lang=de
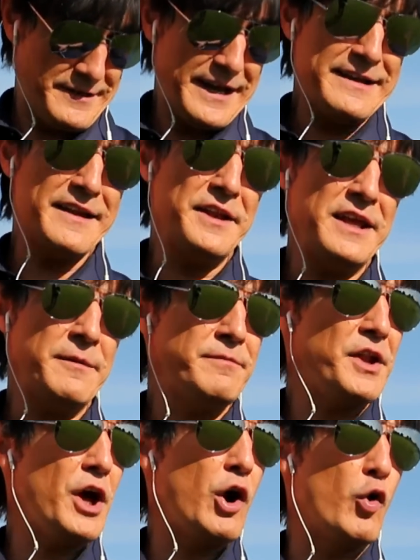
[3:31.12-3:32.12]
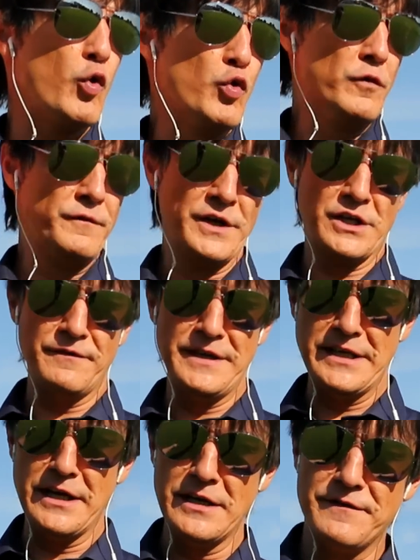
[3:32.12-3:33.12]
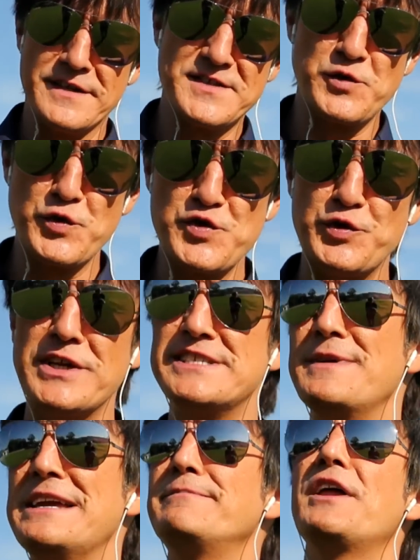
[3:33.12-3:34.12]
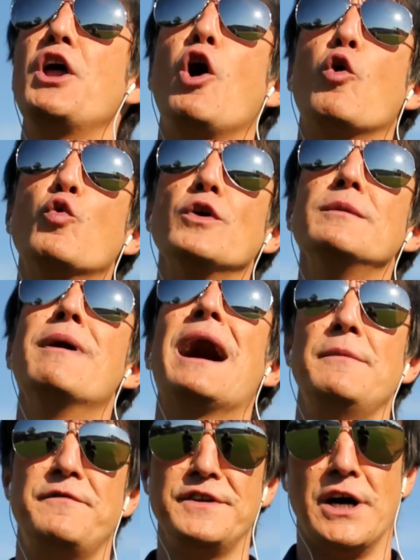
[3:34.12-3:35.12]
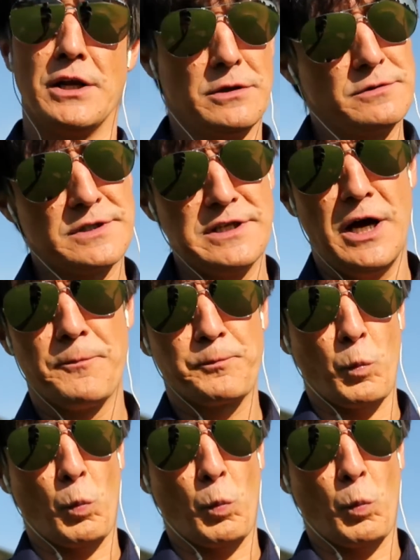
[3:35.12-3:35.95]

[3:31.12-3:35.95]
Ich denke dann eben dann, oh, wir gewinnen gegen die Franzosen und dann sind wir eben dann, oh, im Halbfinale. Klar.